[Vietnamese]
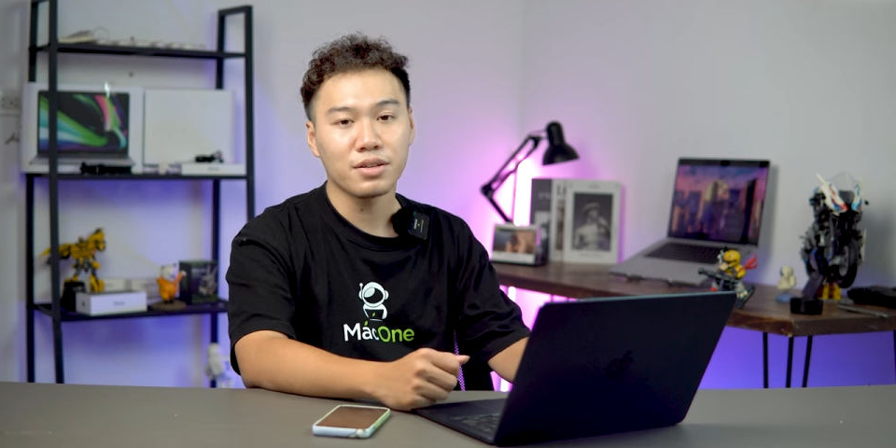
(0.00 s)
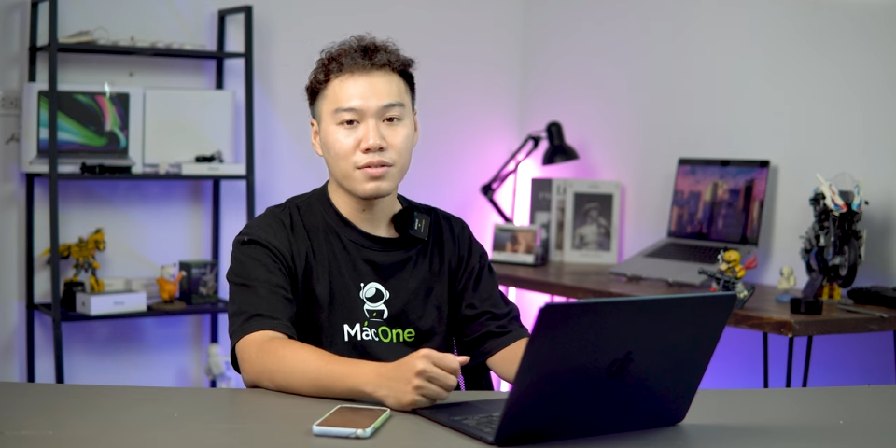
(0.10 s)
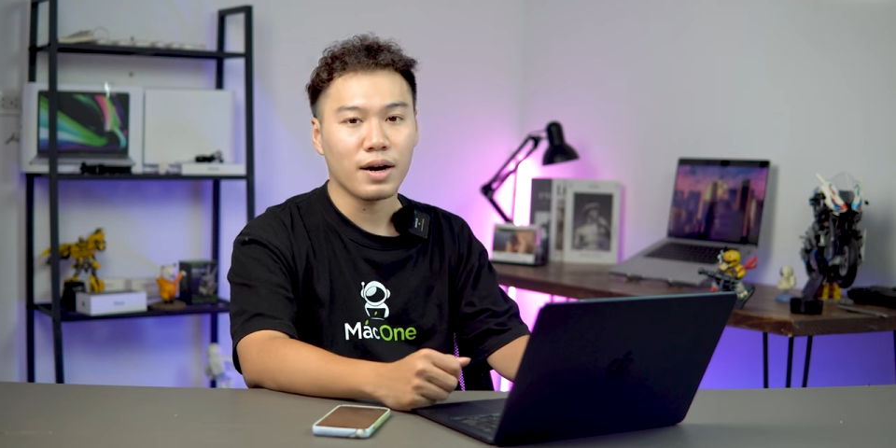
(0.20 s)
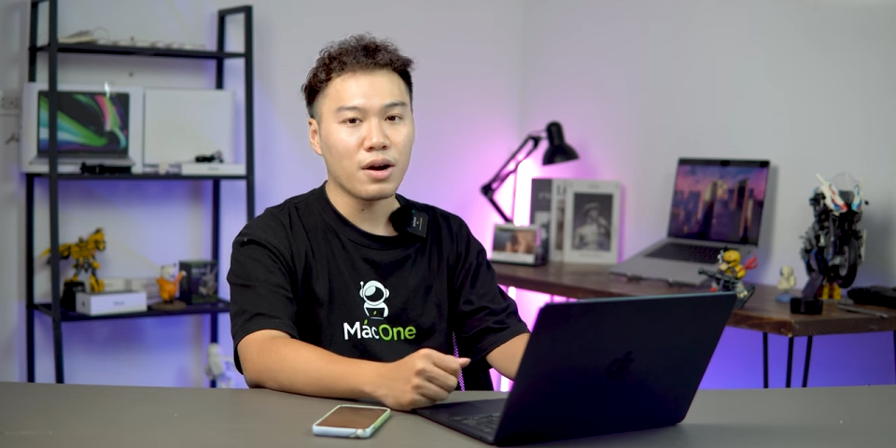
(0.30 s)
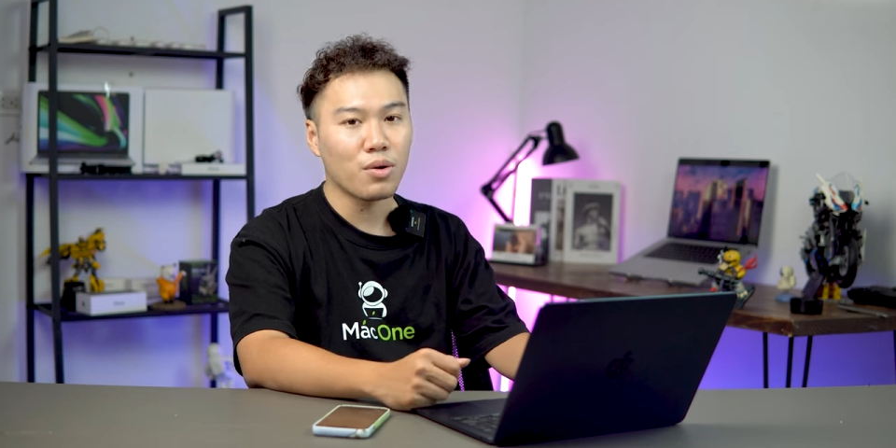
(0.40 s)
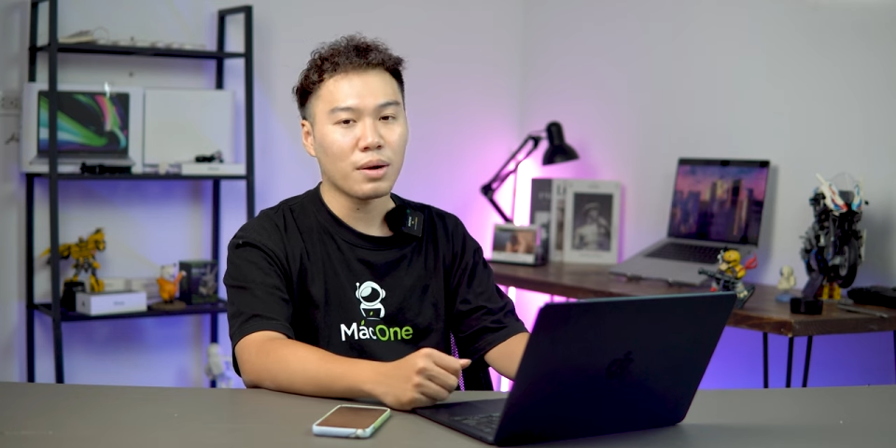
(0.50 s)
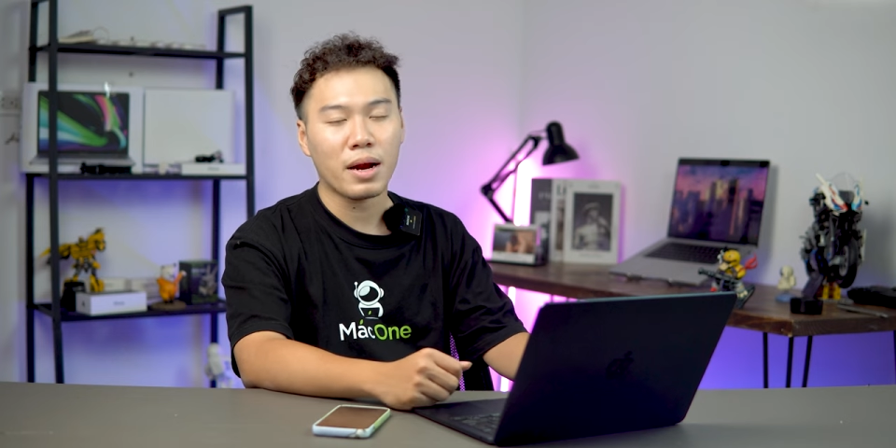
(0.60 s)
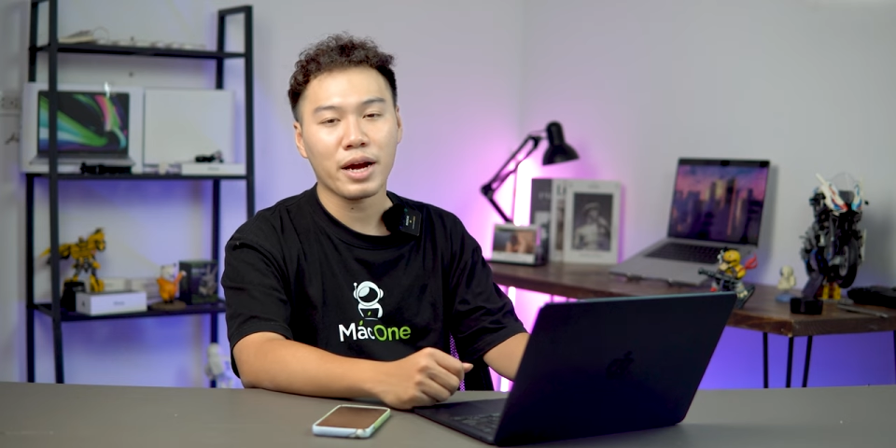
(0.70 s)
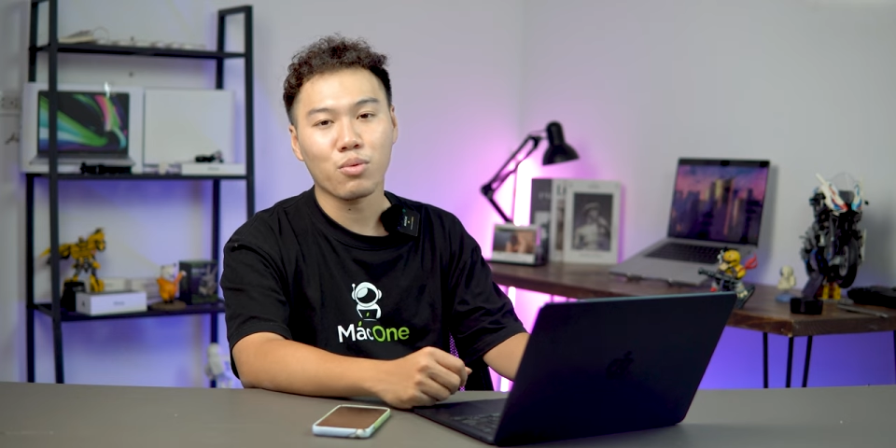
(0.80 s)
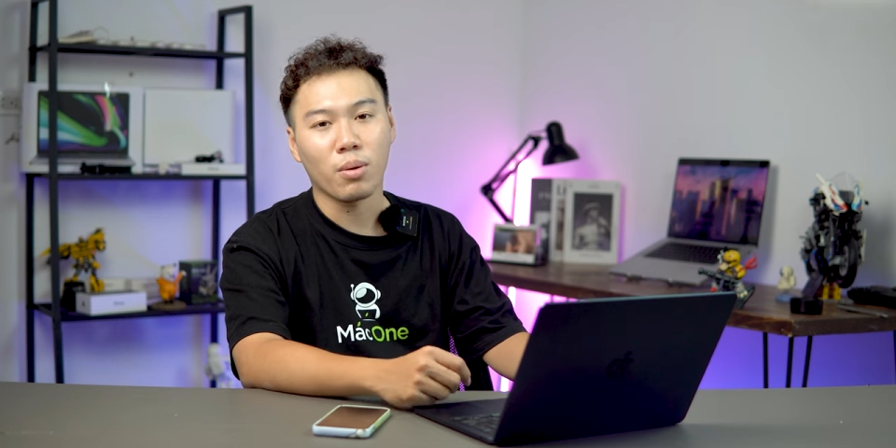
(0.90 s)
tử vào đầu năm
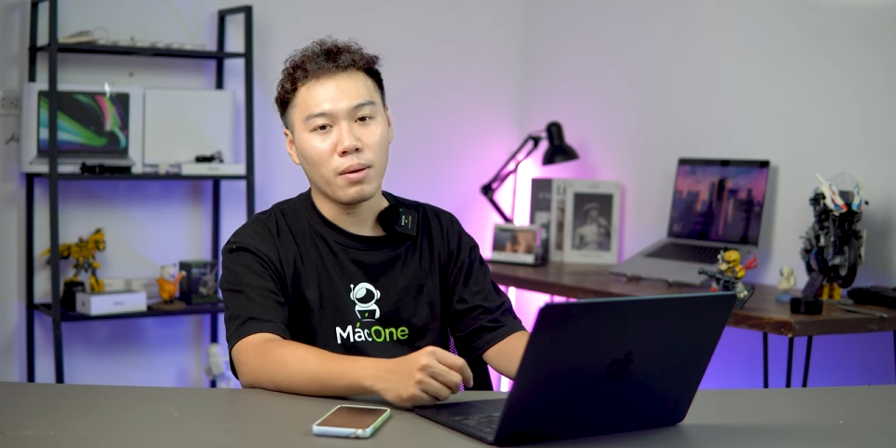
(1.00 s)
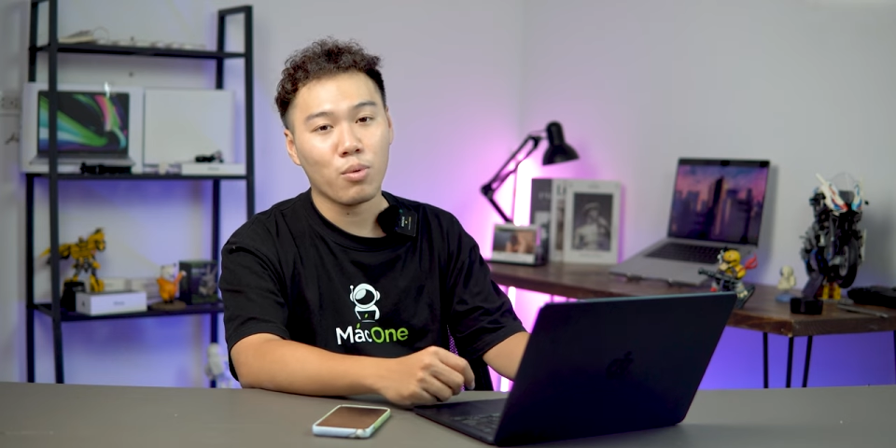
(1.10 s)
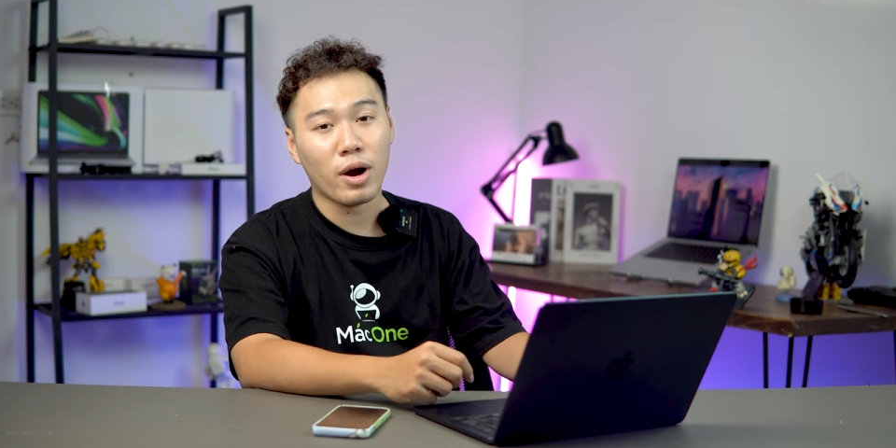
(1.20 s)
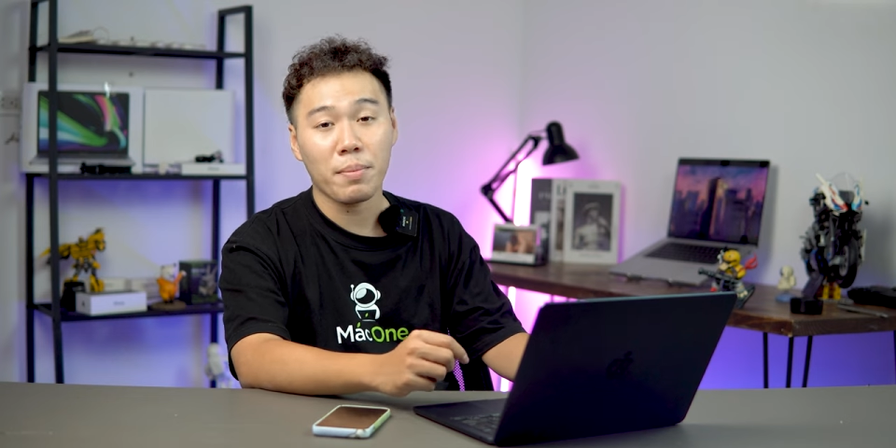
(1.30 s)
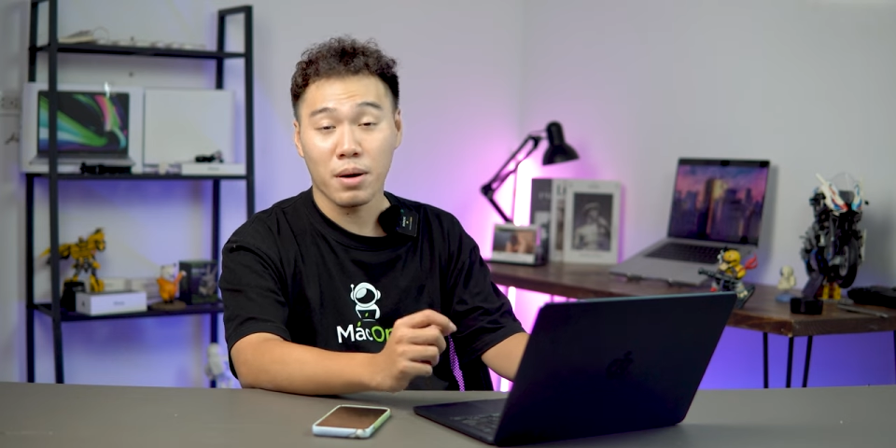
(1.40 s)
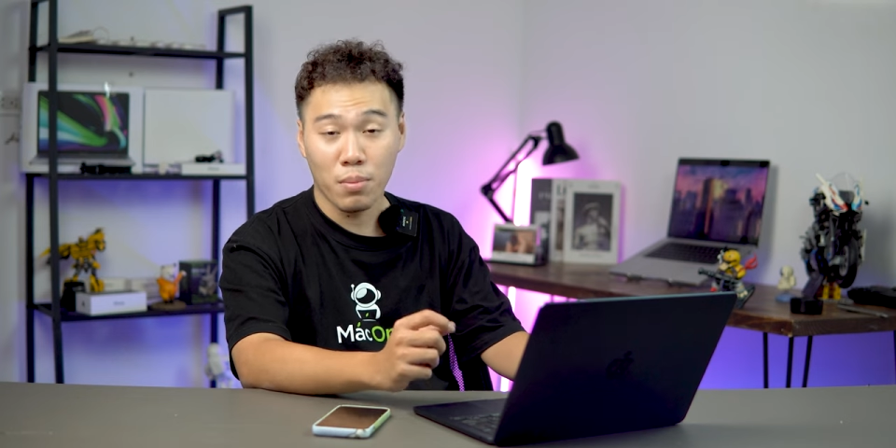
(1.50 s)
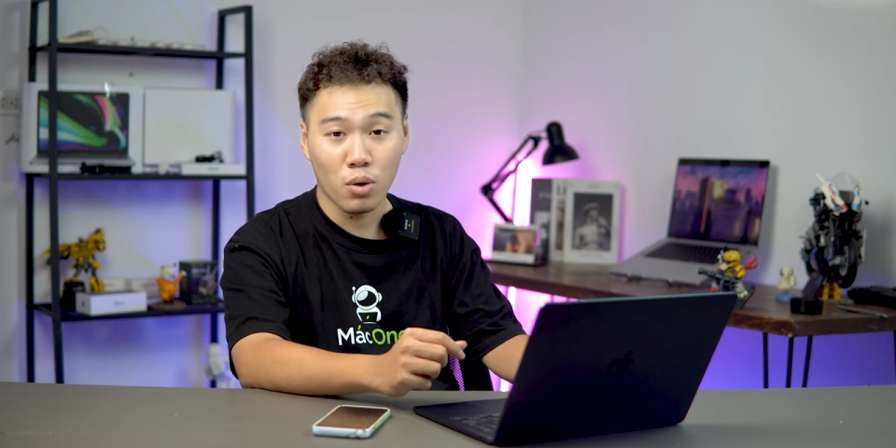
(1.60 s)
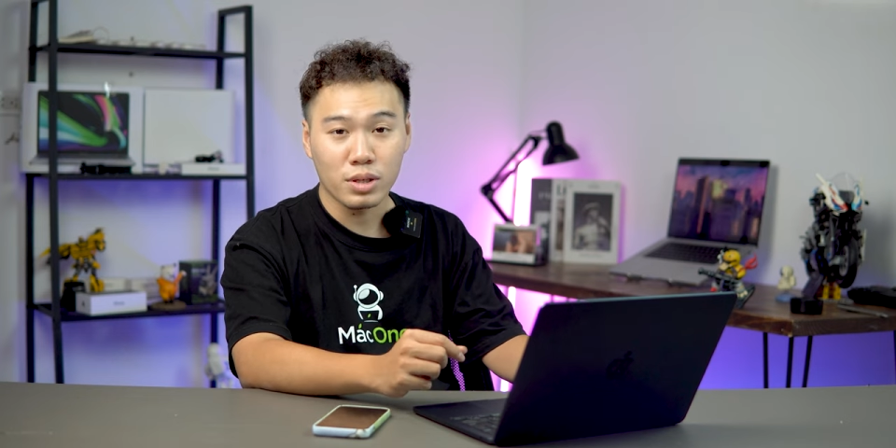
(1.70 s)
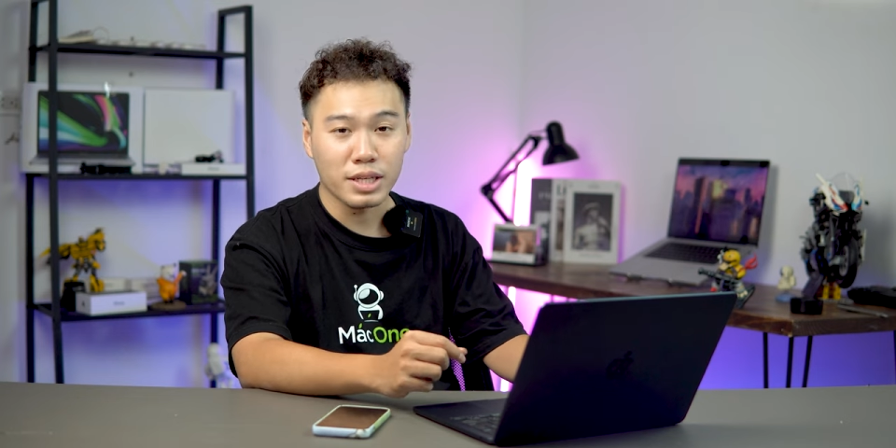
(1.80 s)
nay của MacBook Air M1